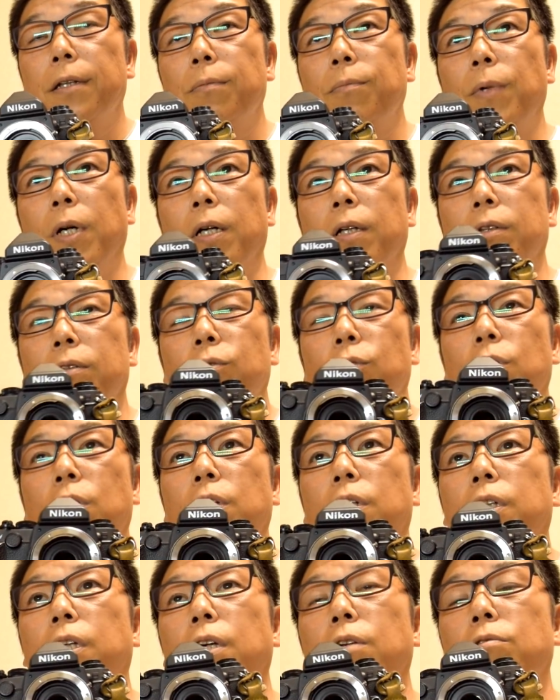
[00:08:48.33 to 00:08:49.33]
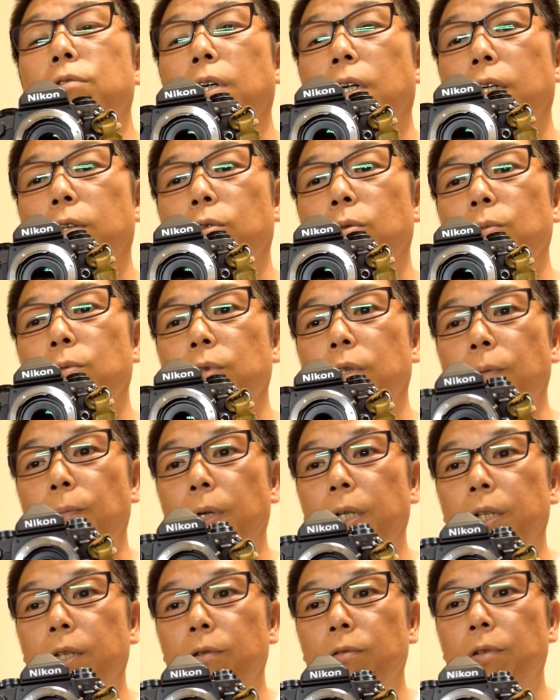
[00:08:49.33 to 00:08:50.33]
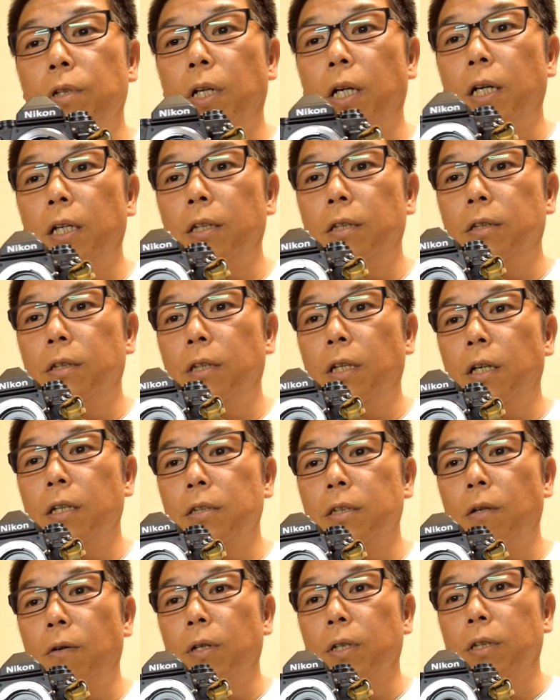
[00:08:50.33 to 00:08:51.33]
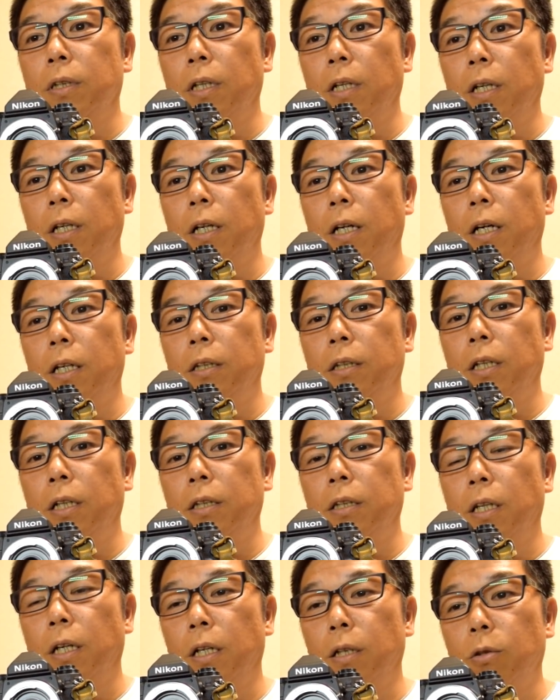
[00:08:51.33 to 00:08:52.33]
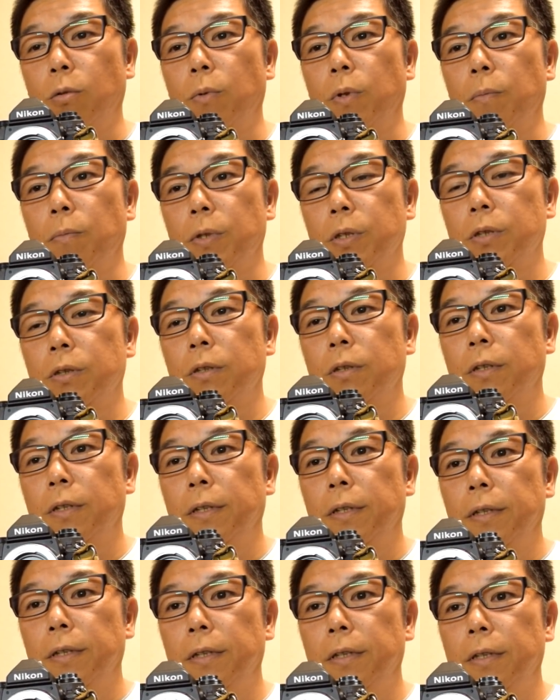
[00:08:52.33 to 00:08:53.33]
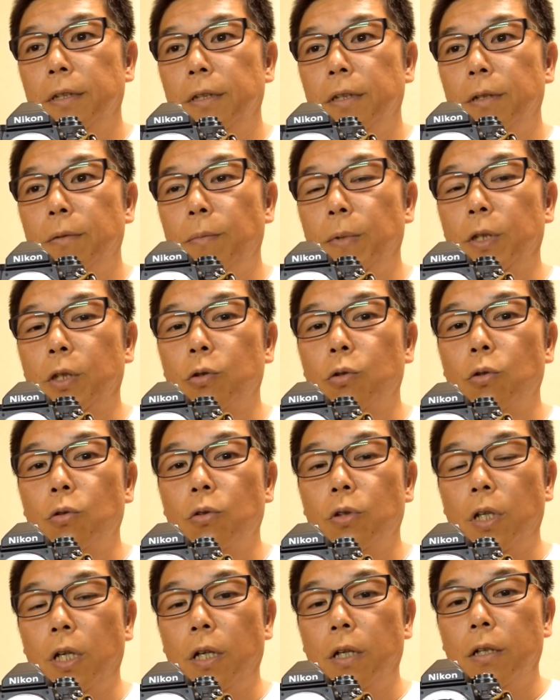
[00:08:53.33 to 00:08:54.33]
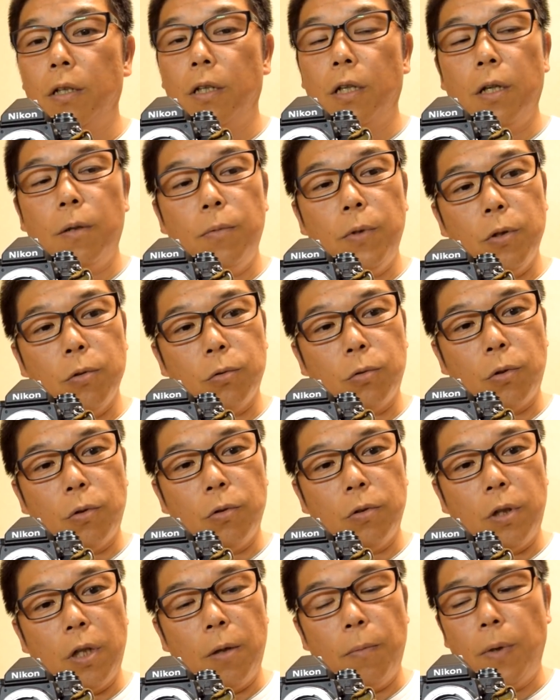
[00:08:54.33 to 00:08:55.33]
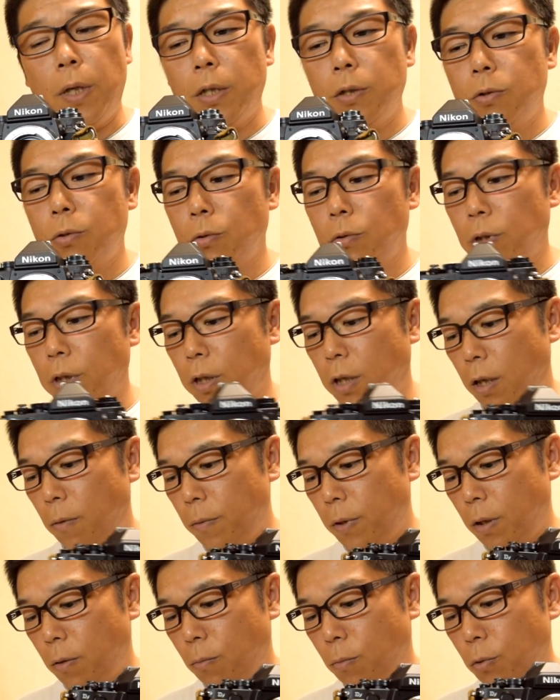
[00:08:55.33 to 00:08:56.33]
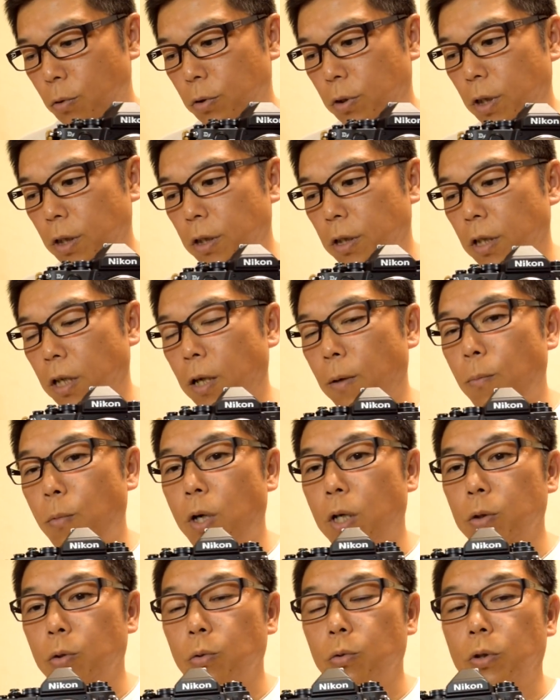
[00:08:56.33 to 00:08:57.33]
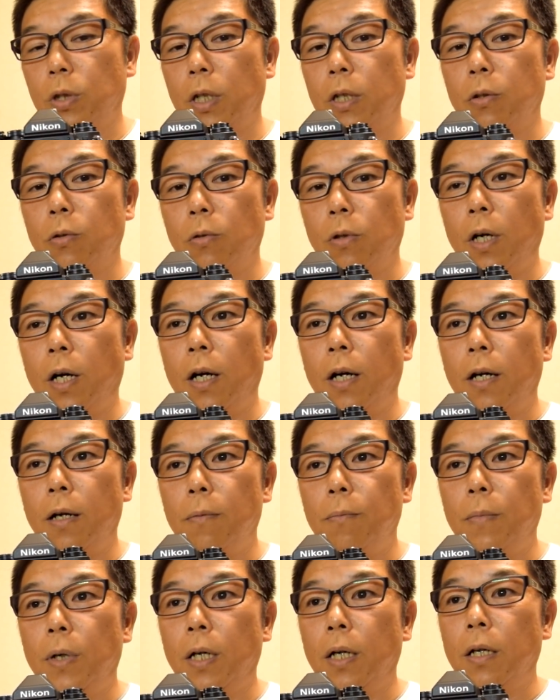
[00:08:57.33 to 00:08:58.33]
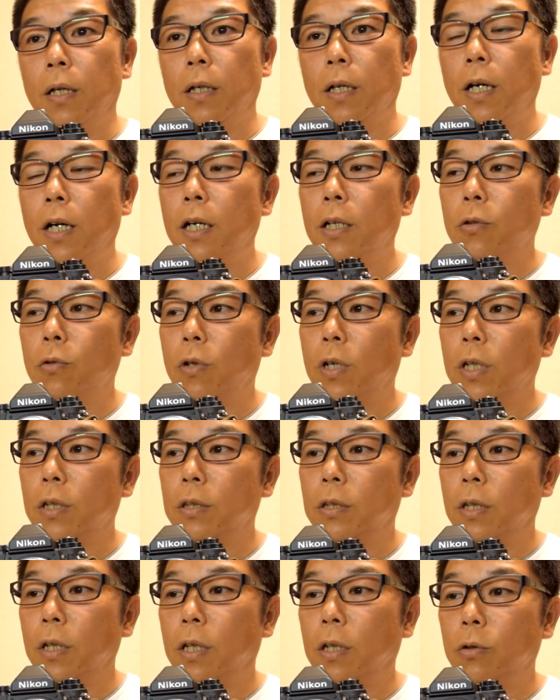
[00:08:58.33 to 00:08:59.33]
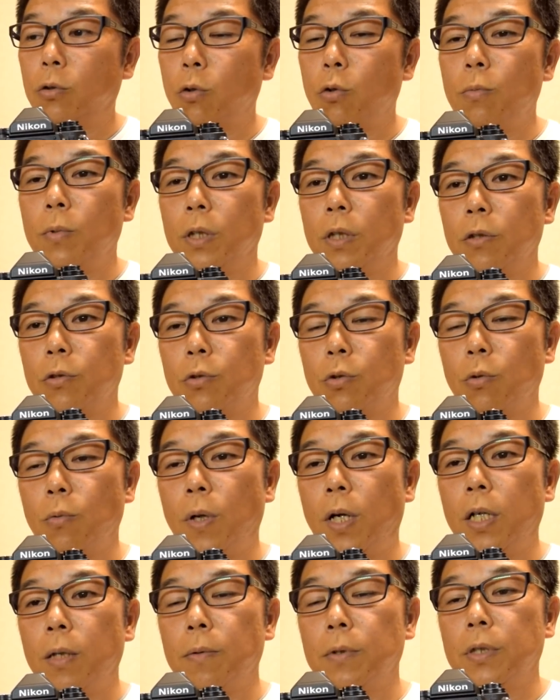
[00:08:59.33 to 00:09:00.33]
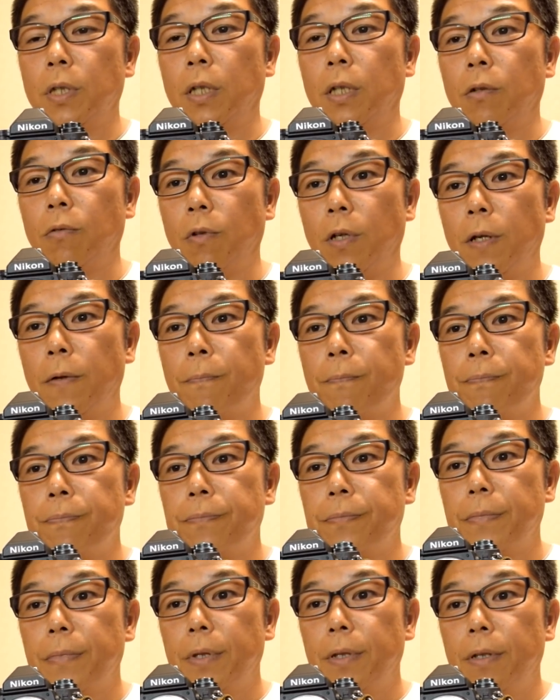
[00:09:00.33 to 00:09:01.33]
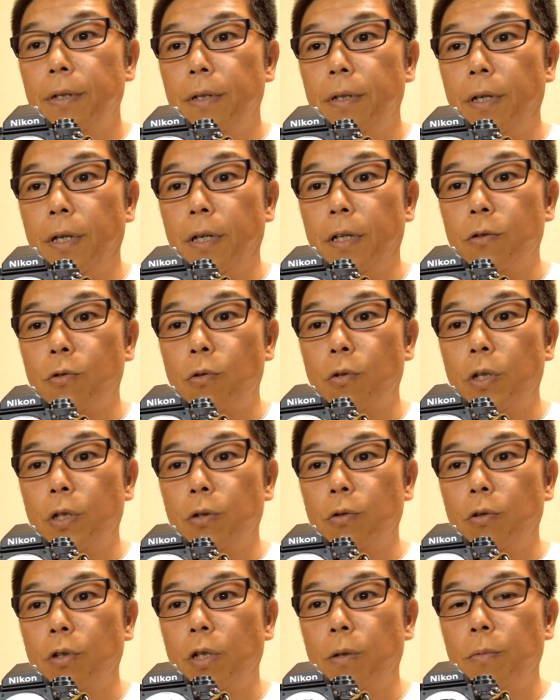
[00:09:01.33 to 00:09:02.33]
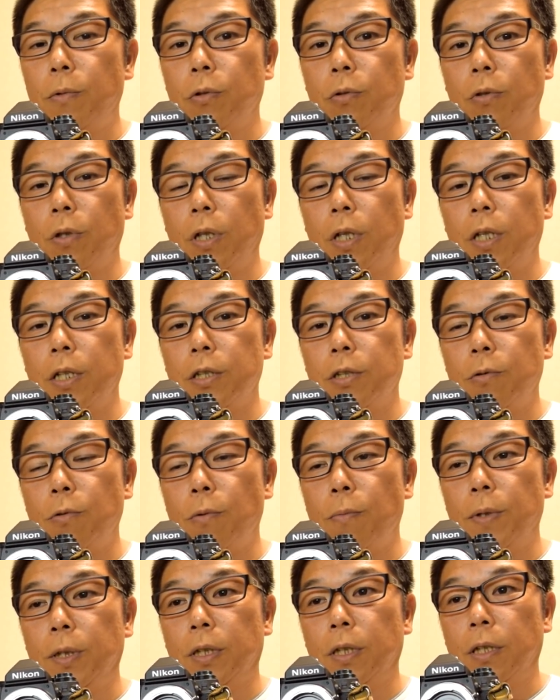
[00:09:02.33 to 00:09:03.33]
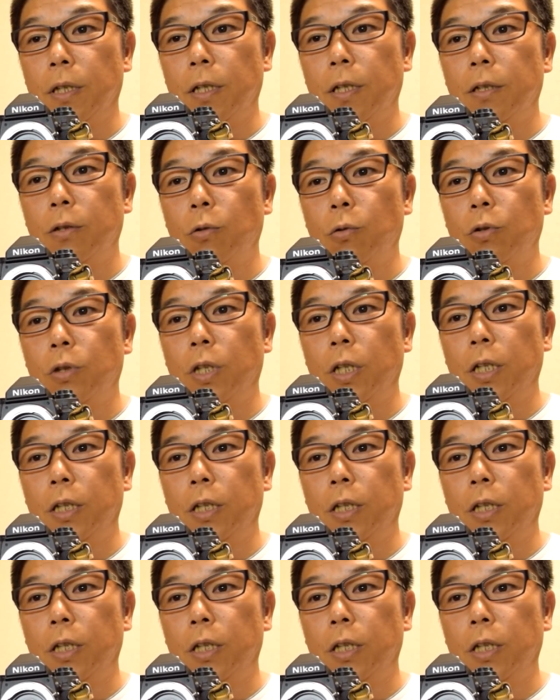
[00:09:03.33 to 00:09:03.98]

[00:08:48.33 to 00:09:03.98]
まあそれで行けるかなと思うんで、まあ昼から行って触ってね、帰ってきたいなと思います。またそのね、レビューというか、まあ一応ね、カメラを持っていって何もか撮ったりとか、まあカード買って撮るまではちょっとわかりませんけどね、えー、その辺のレビューの話をまたね、撮って